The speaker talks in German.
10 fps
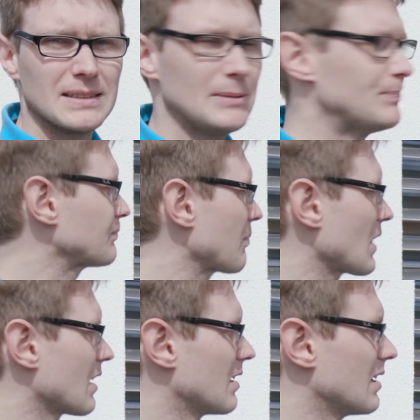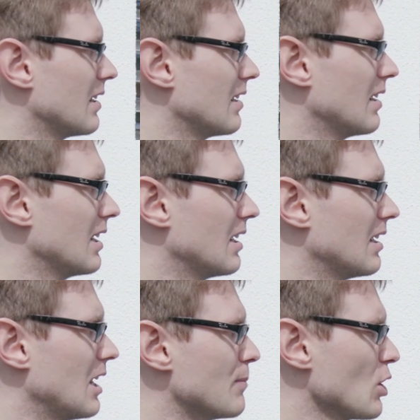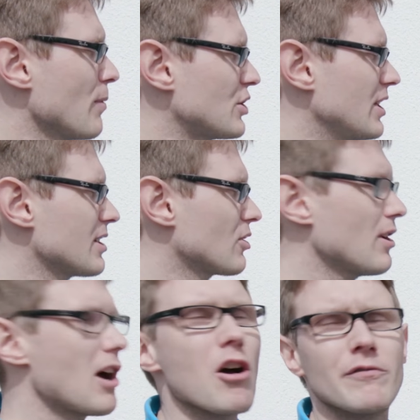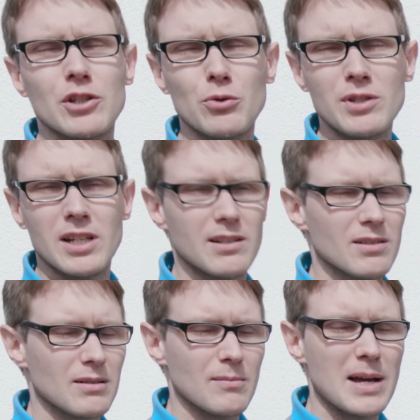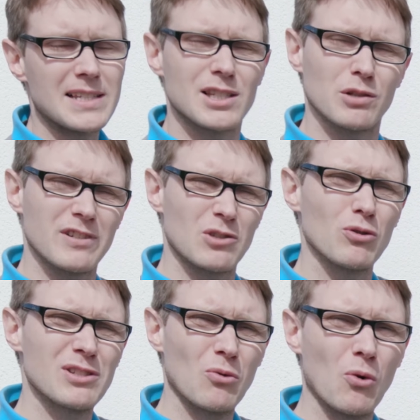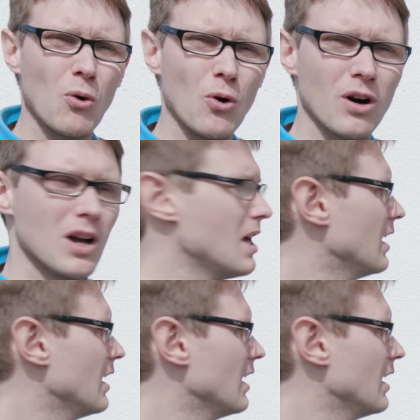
Ähm, Im Sommer steht die Sonne auch auf der Südseite meistens sowieso so hoch,